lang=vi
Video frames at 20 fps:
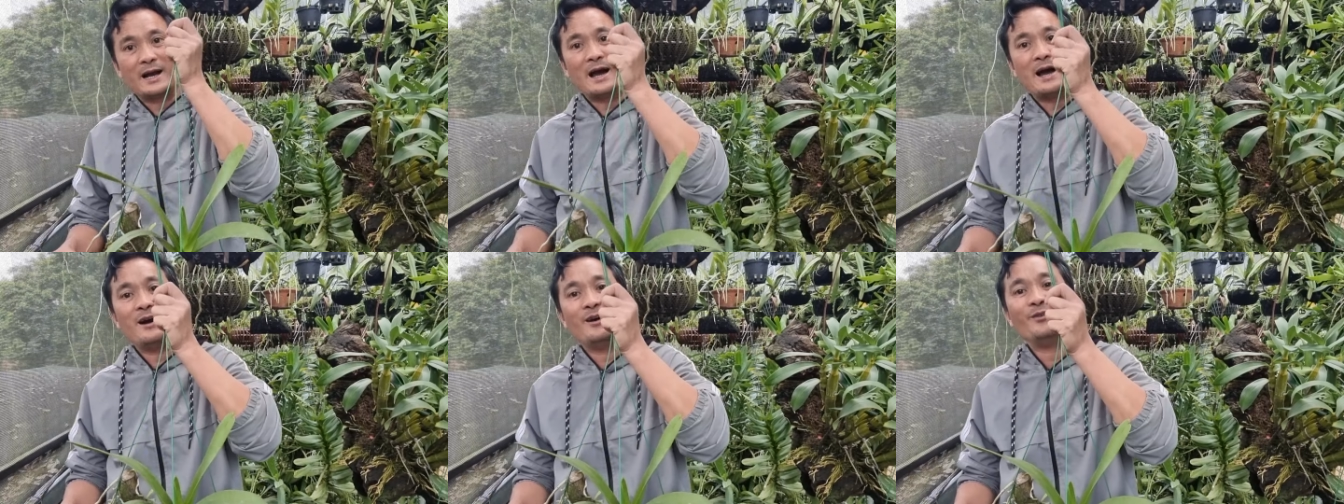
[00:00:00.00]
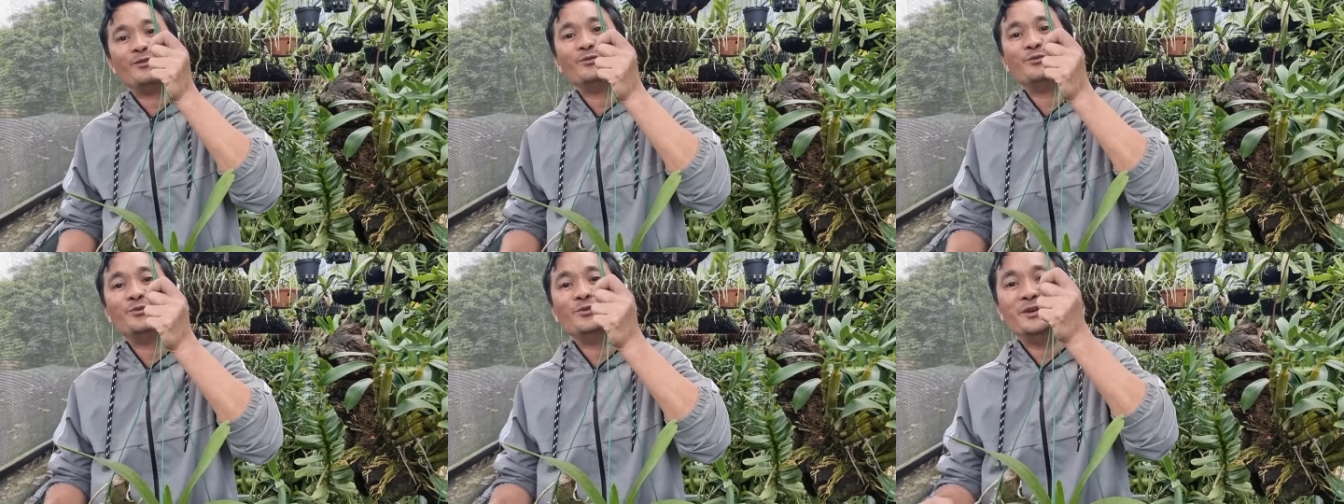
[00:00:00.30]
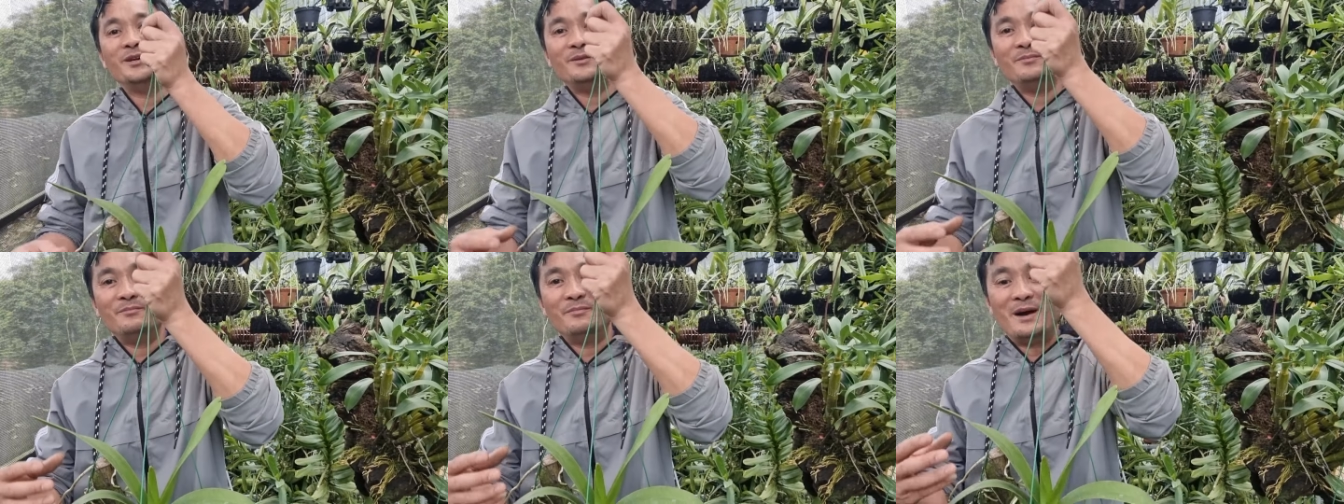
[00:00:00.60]
cáo
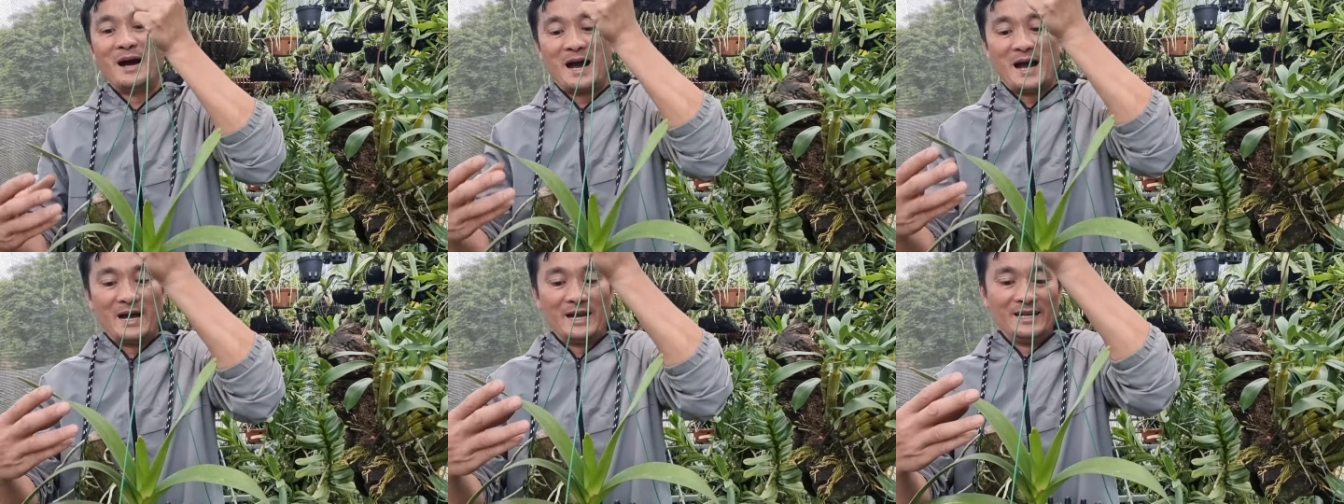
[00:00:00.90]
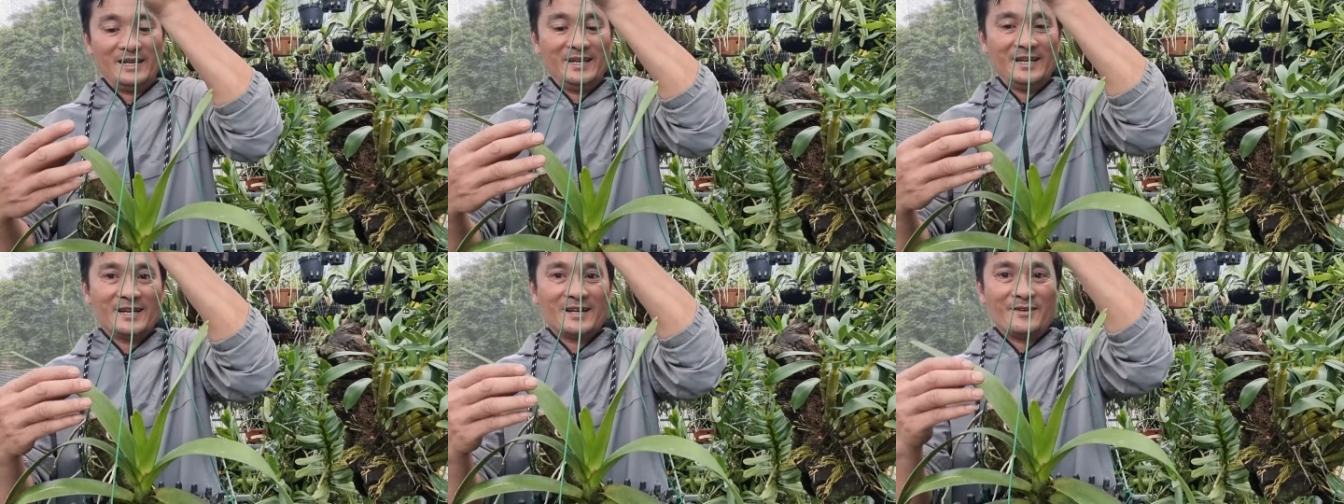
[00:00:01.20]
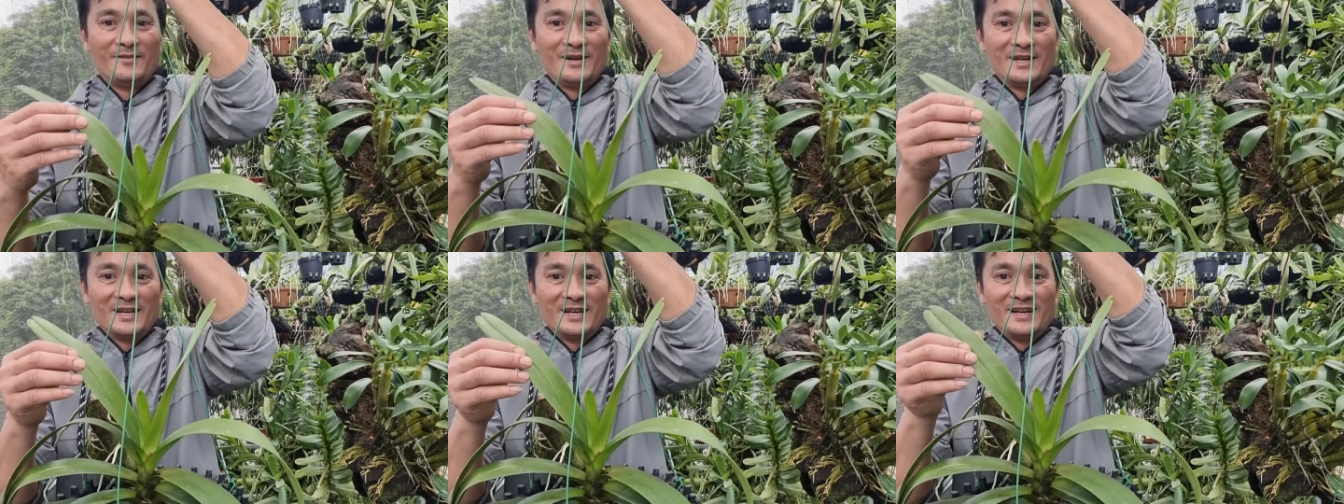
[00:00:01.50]
nguyên bản nha
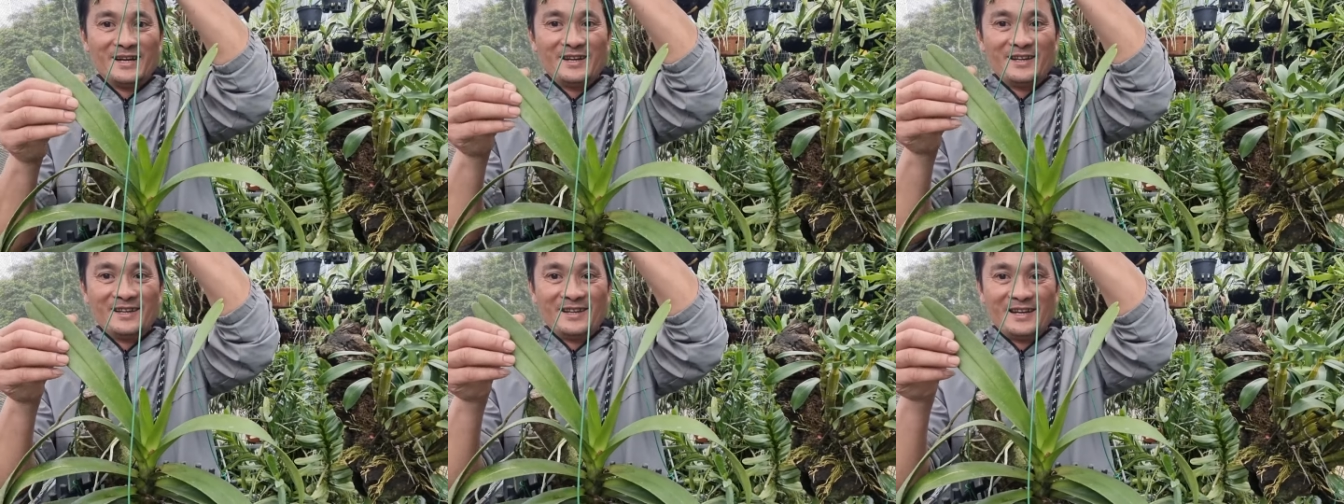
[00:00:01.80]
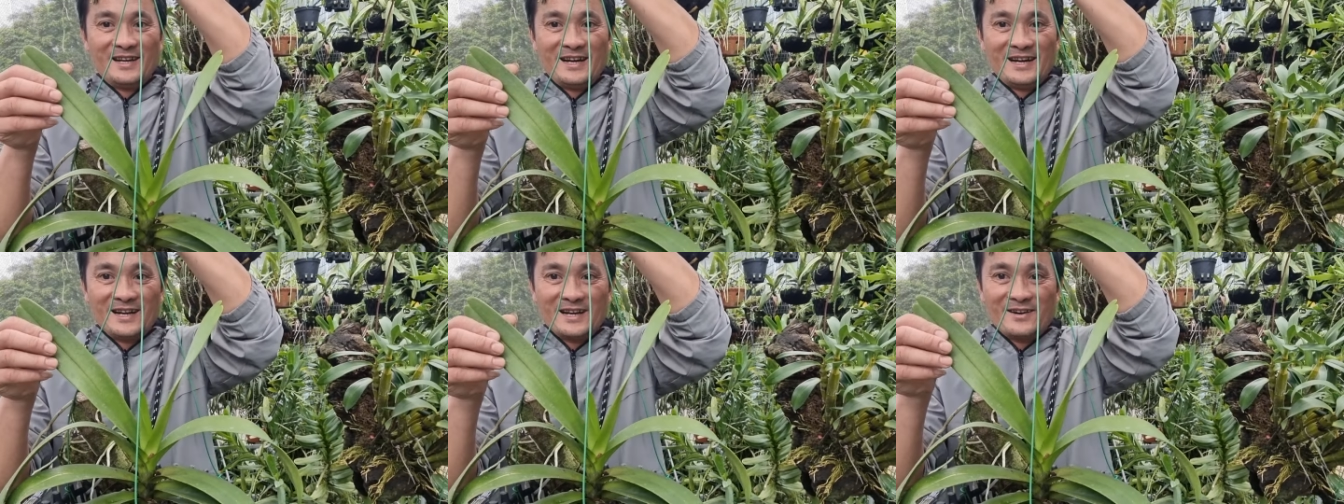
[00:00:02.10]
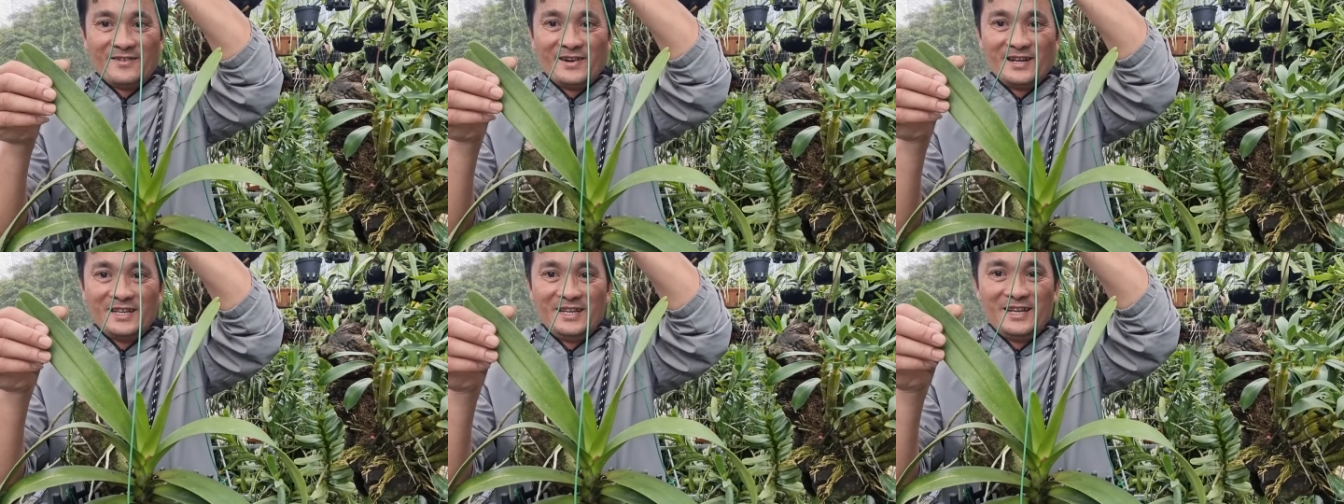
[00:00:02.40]
các bác nhá à,
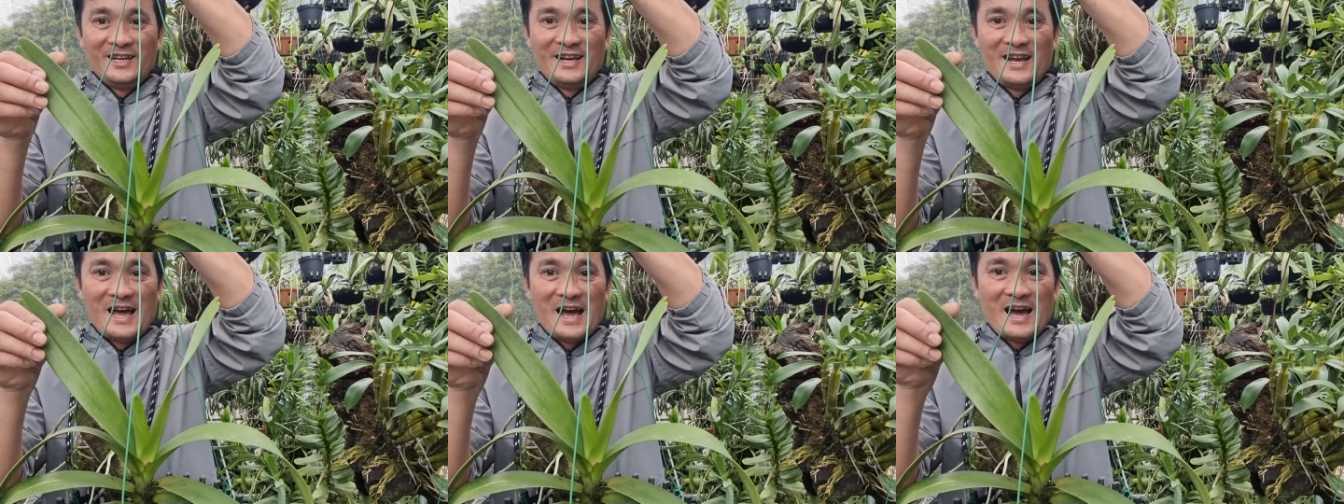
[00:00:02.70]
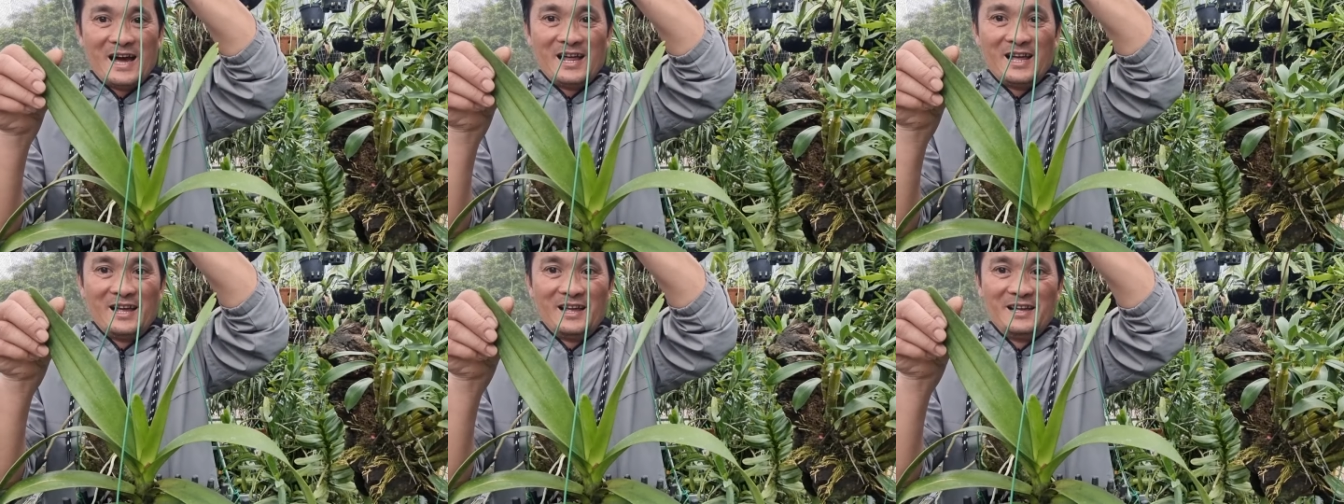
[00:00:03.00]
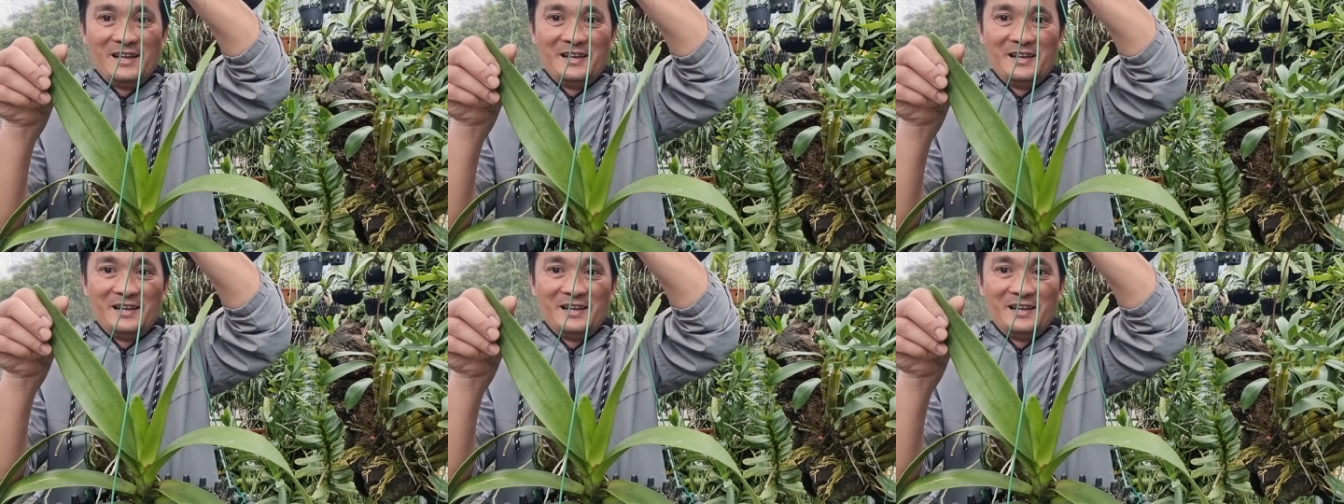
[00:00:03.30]
các bác nhìn lá